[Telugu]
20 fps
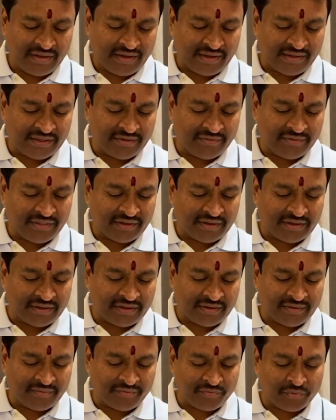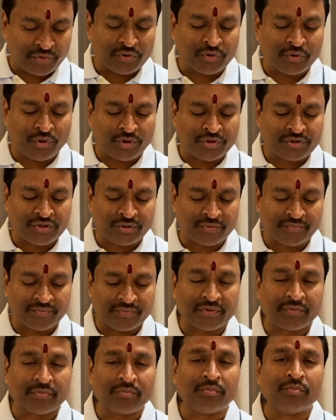అదేవిధంగా ఫుడ్ కోసం
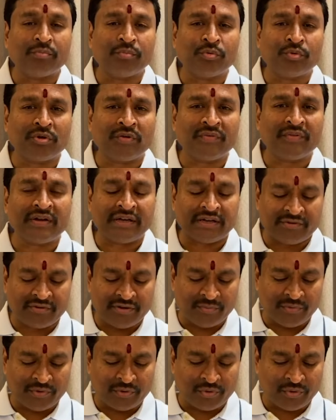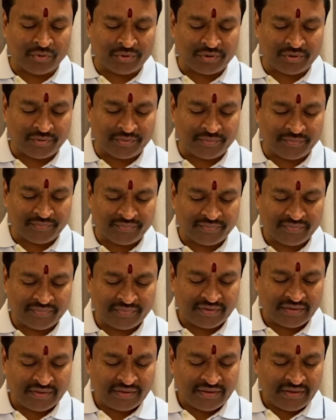మూడు వందల అరవై ఎనిమిది కోట్లు
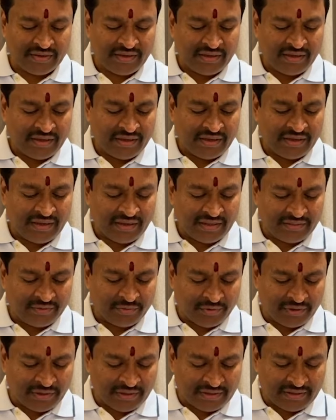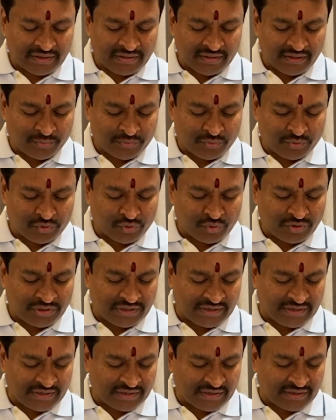అది కూడా దాదాపు చూసుకుంటే
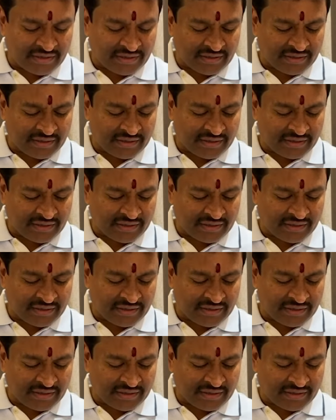కనుక